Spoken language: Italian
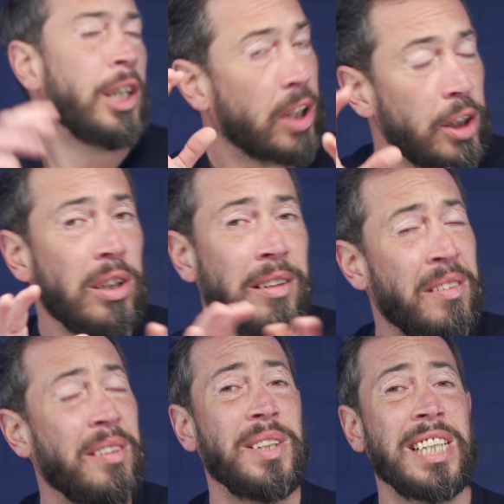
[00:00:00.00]
Io credo di
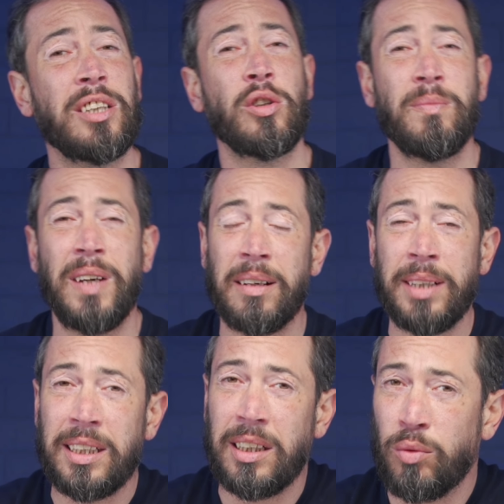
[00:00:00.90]
avervi detto
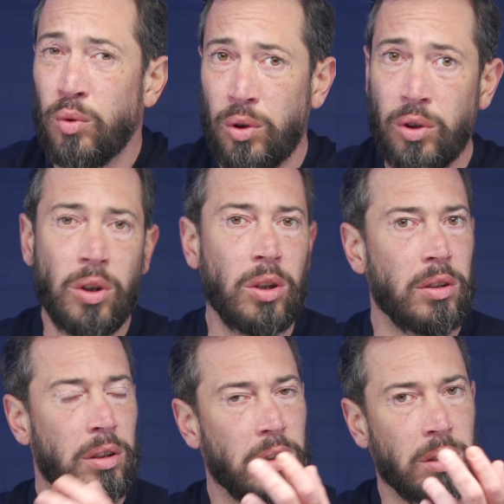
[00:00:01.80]
veramente tutto,
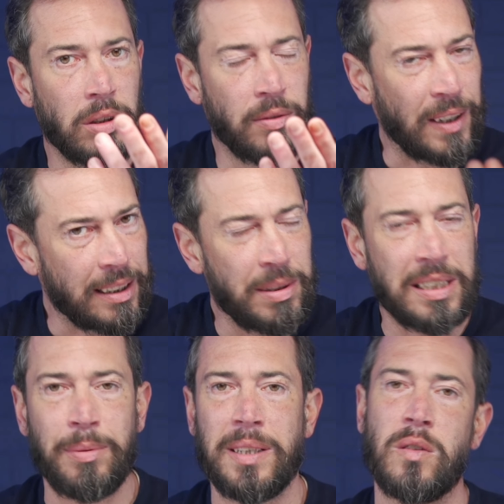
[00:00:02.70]
oh, fatemi
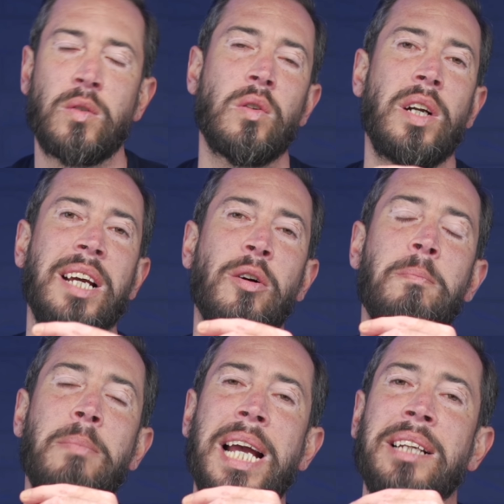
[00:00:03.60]
sapere sotto nei
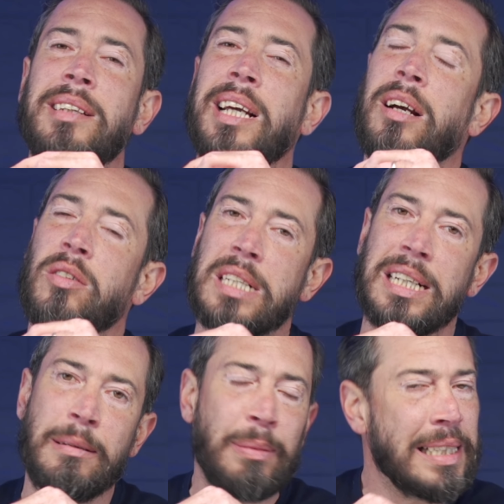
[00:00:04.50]
commenti che cosa
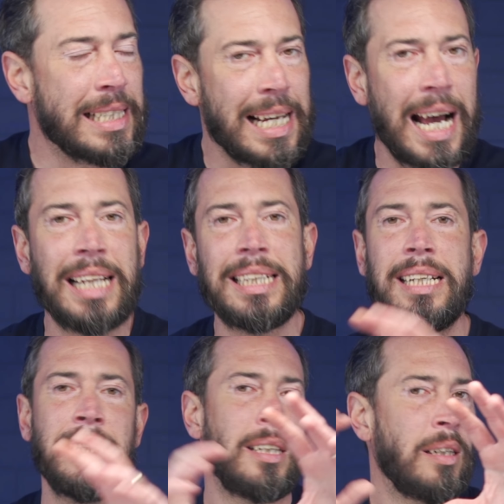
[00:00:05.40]
ne
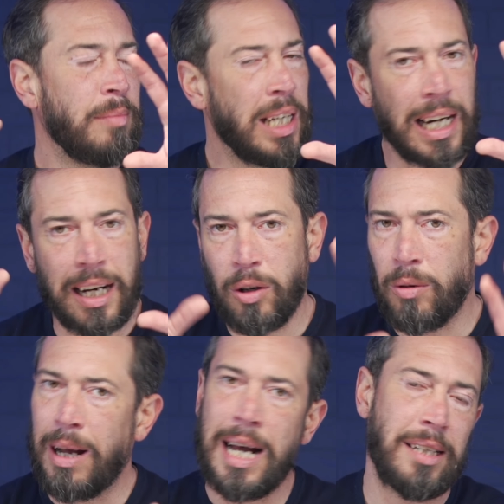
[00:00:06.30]
pensate. Mi
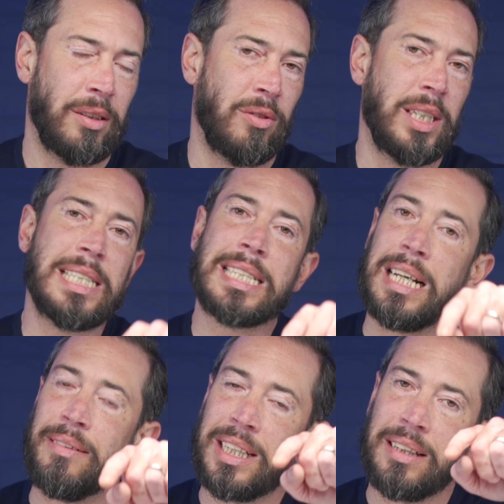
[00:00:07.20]
raccomando,
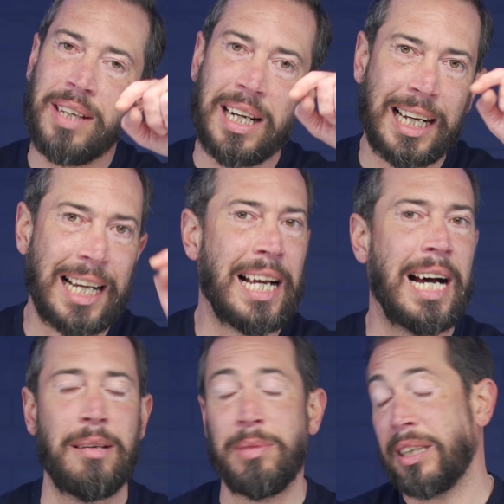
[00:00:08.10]
iscrivetevi al
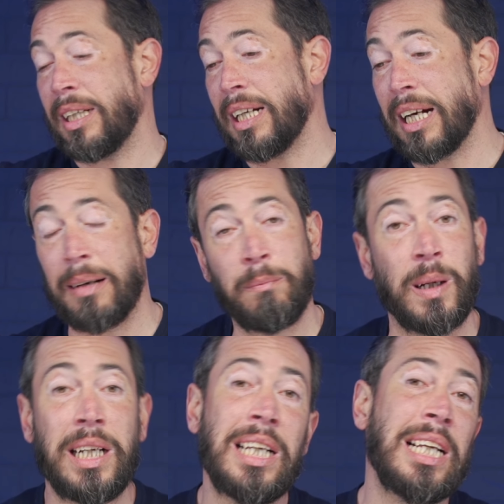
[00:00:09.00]
canale, mettete la
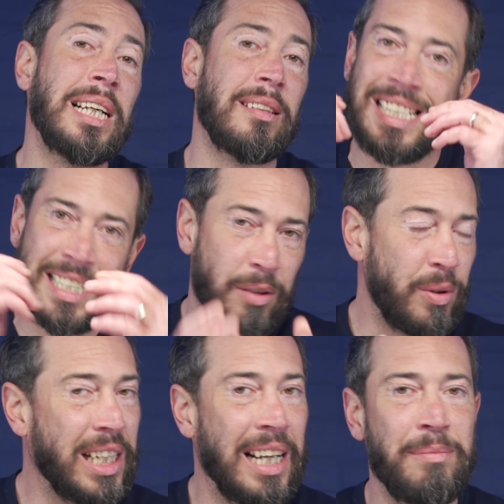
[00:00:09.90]
campanellina e
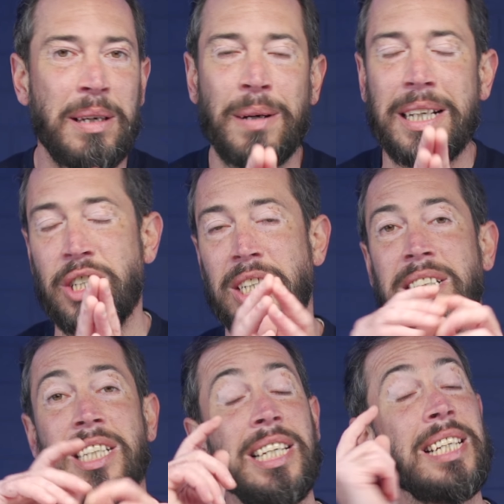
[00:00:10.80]
seguite le mie pagine
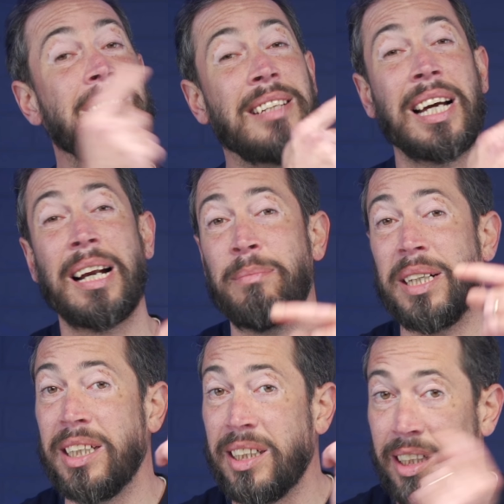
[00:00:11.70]
di Instagram
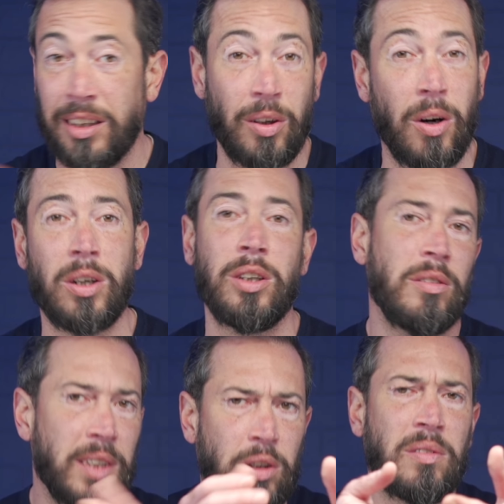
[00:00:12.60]
e di TikTok,
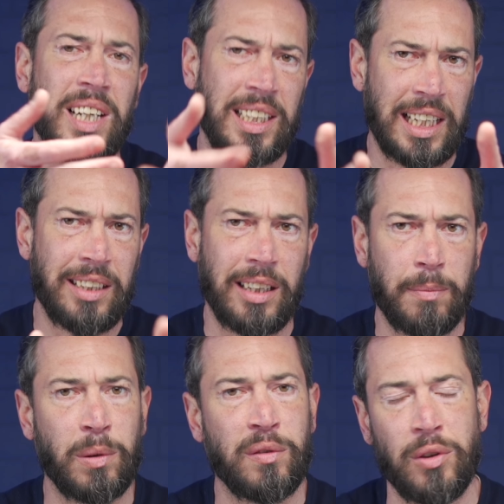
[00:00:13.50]
dove troverete altri
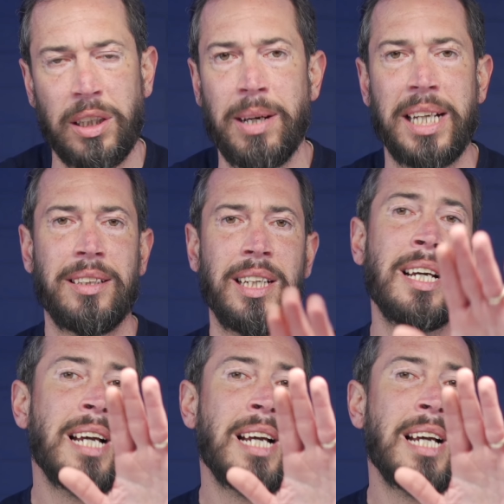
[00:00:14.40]
approfondimenti approfondimenti.